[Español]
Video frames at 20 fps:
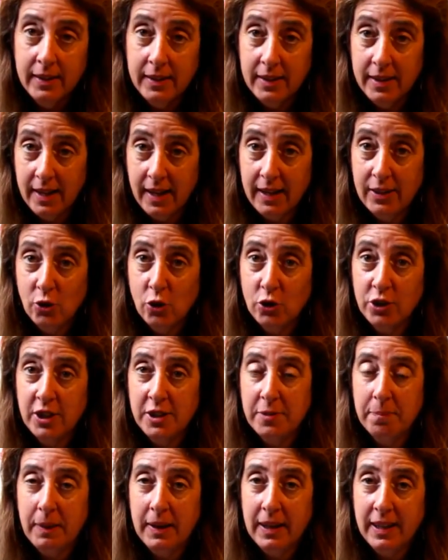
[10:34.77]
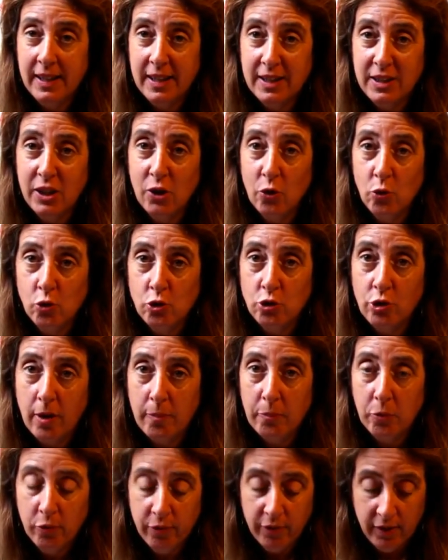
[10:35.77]
Y hay otras páginas que aún los
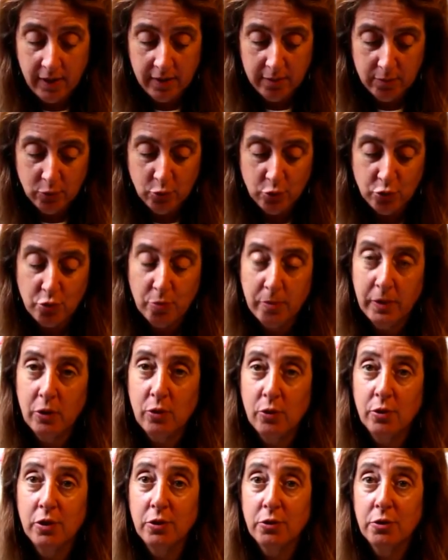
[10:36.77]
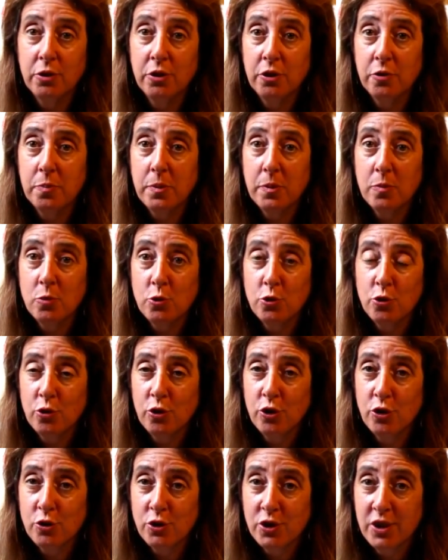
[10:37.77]
camuflan mucho mejor. Entonces, por
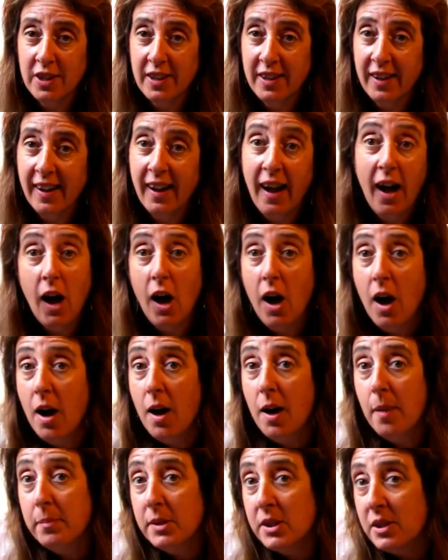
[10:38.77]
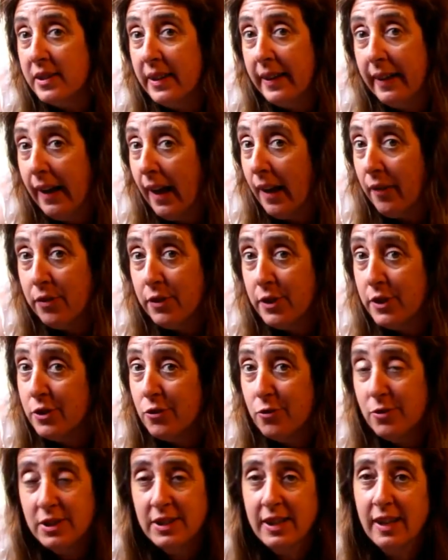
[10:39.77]
mucho que os digan, ah, mis
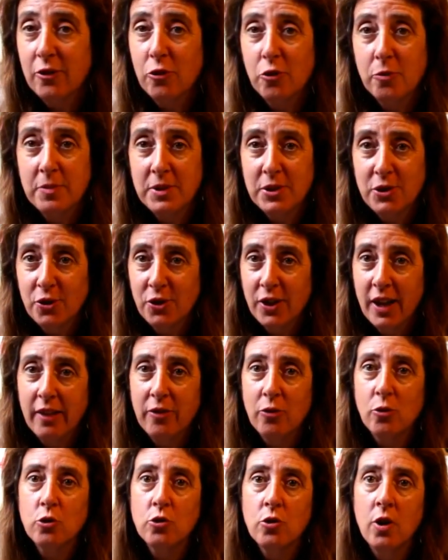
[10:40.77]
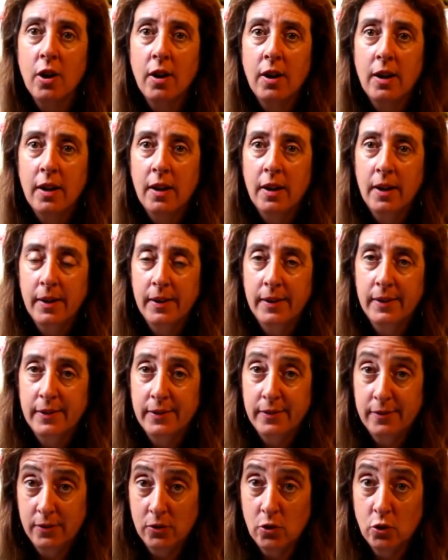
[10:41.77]
enlaces no están comisionados,
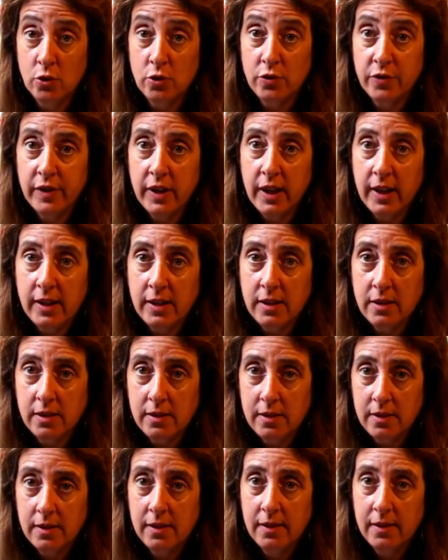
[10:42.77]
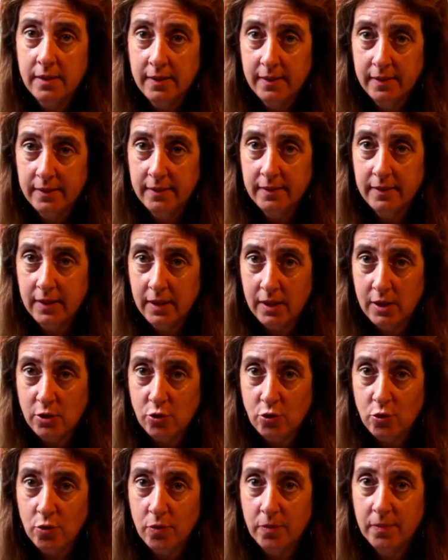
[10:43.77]
no os fiéis de
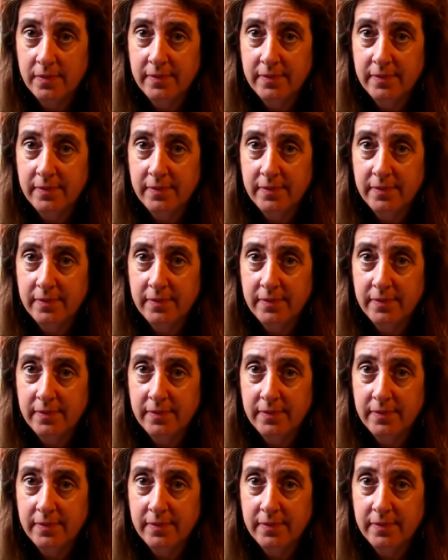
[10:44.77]
eso